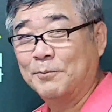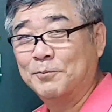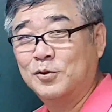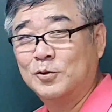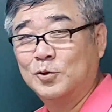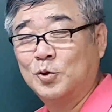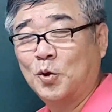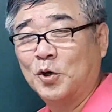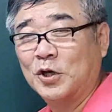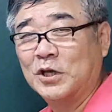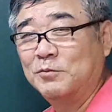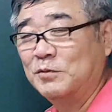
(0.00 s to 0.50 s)

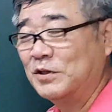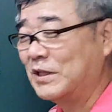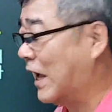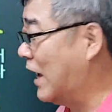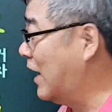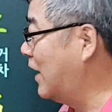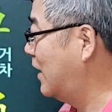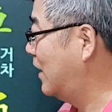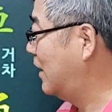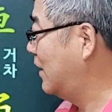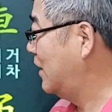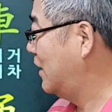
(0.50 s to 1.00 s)
아플
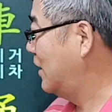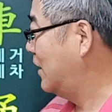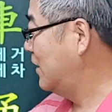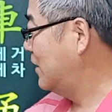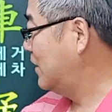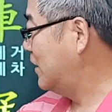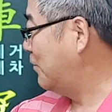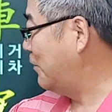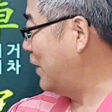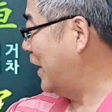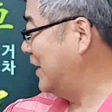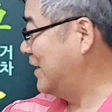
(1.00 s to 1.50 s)
통입니다.
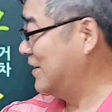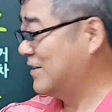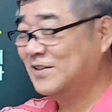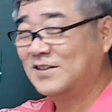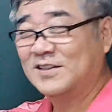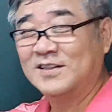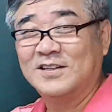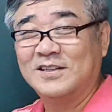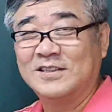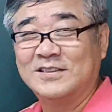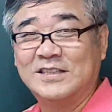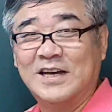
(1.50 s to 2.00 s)
많이
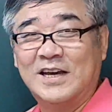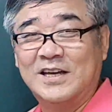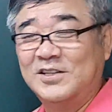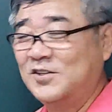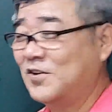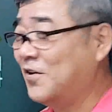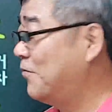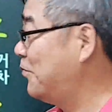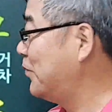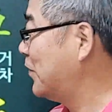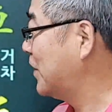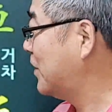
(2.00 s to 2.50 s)
쓰는
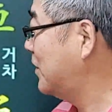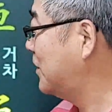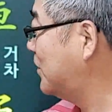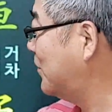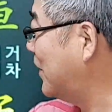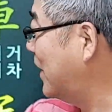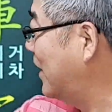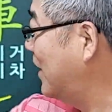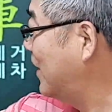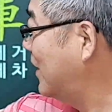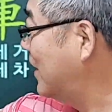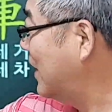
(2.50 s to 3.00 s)
글자이죠.
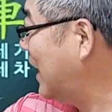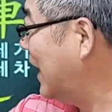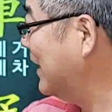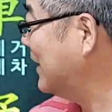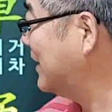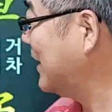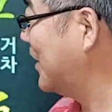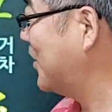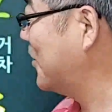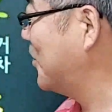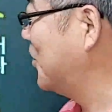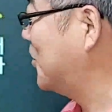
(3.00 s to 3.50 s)
그렇지만
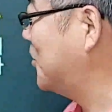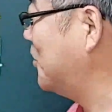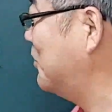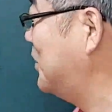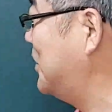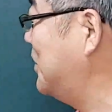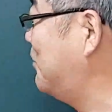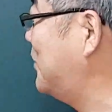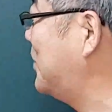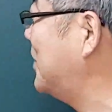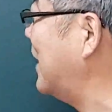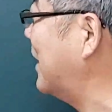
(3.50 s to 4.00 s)
한자로는 좀
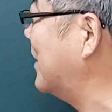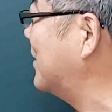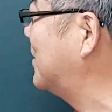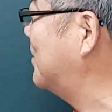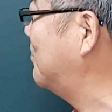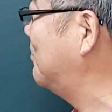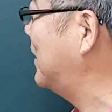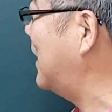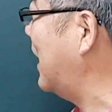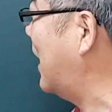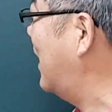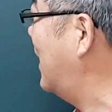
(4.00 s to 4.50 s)
쉽지는
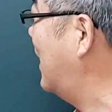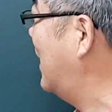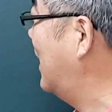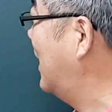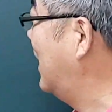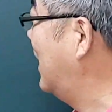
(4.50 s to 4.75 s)
않습니다.